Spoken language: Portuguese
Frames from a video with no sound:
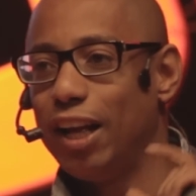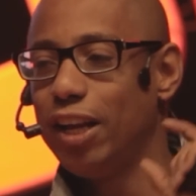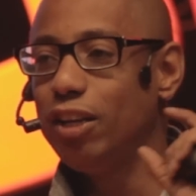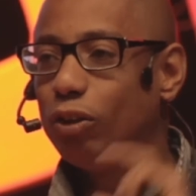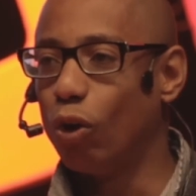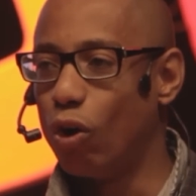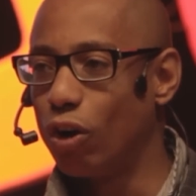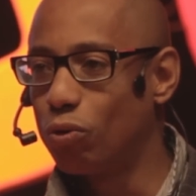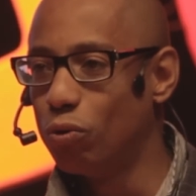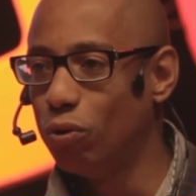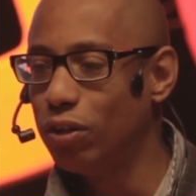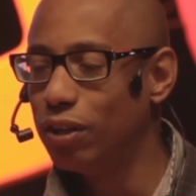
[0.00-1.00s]
em é,
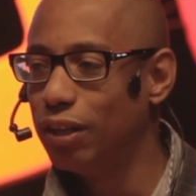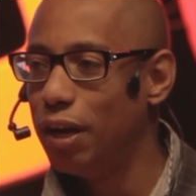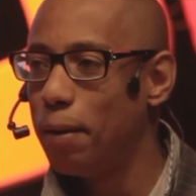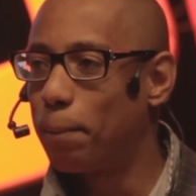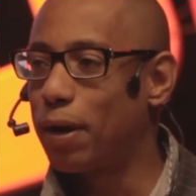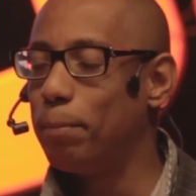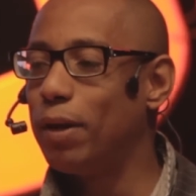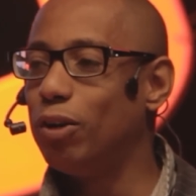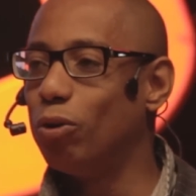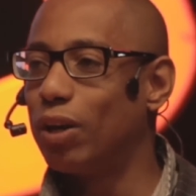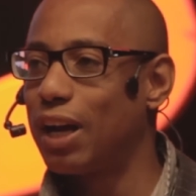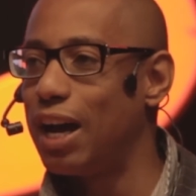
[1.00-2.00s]
loco para
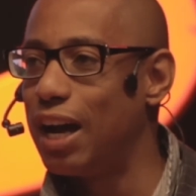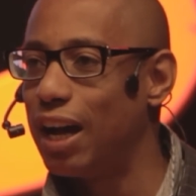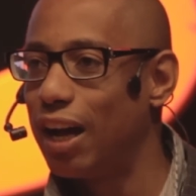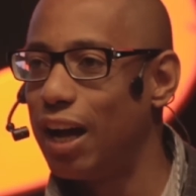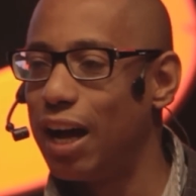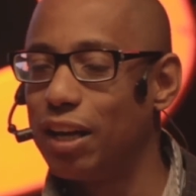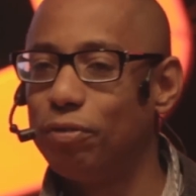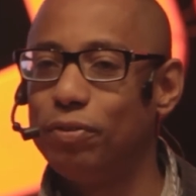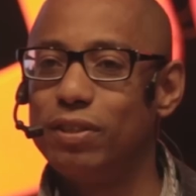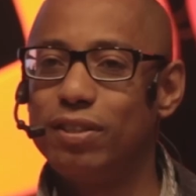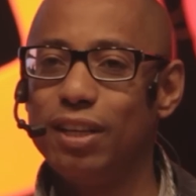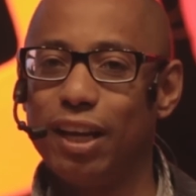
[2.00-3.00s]
melhorar a
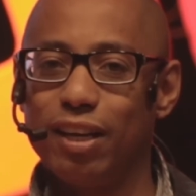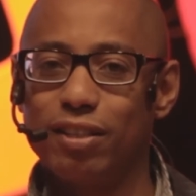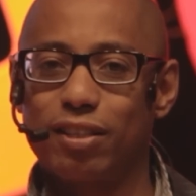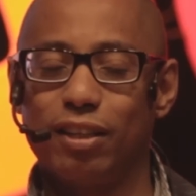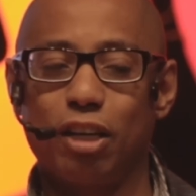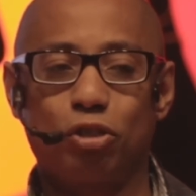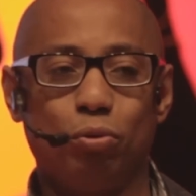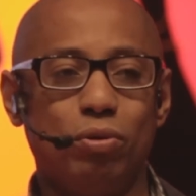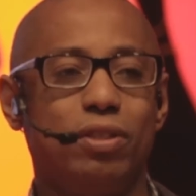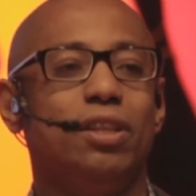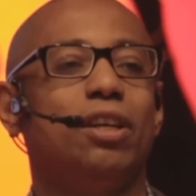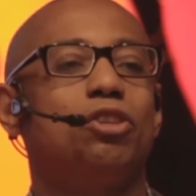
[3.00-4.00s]
eficiência das
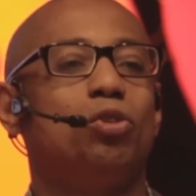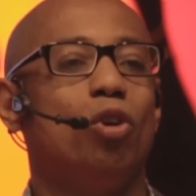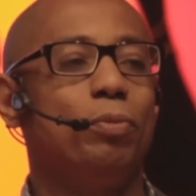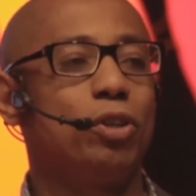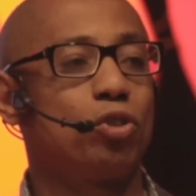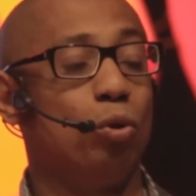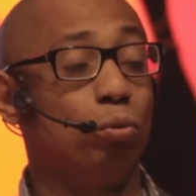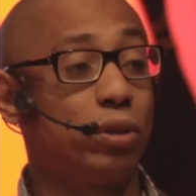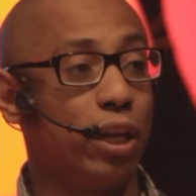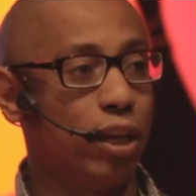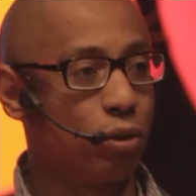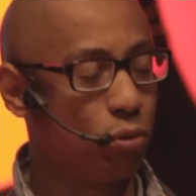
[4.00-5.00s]
cozinhas de homens
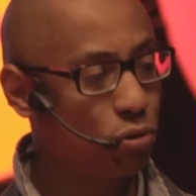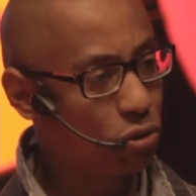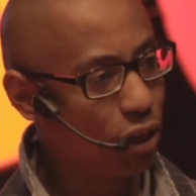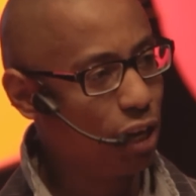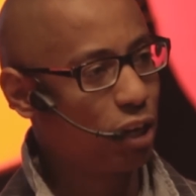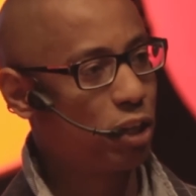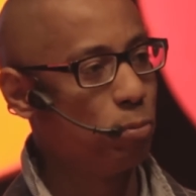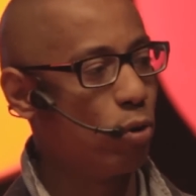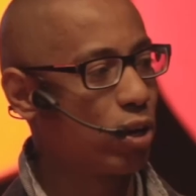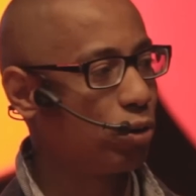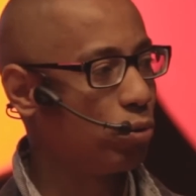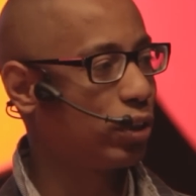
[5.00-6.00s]
solteiros que
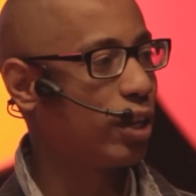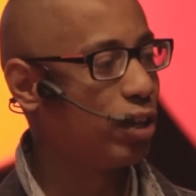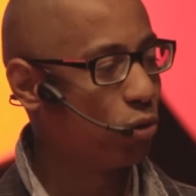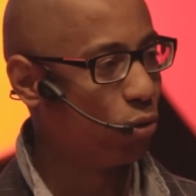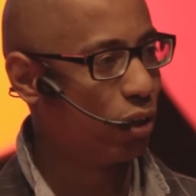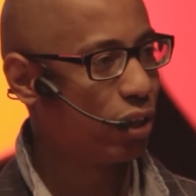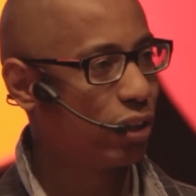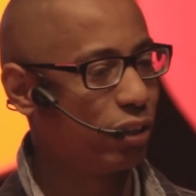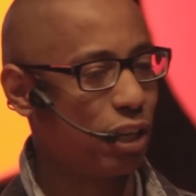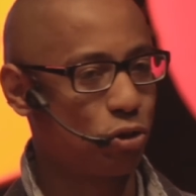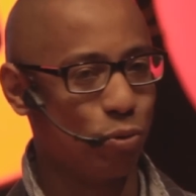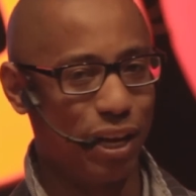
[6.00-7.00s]
moram no interior
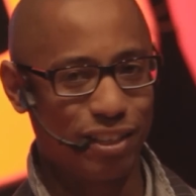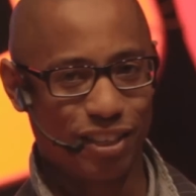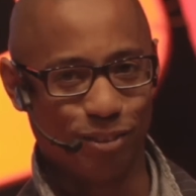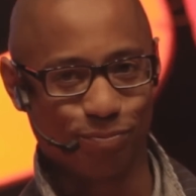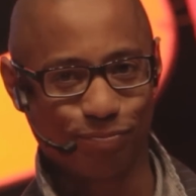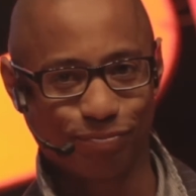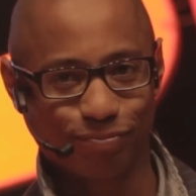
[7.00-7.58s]
da Suécia.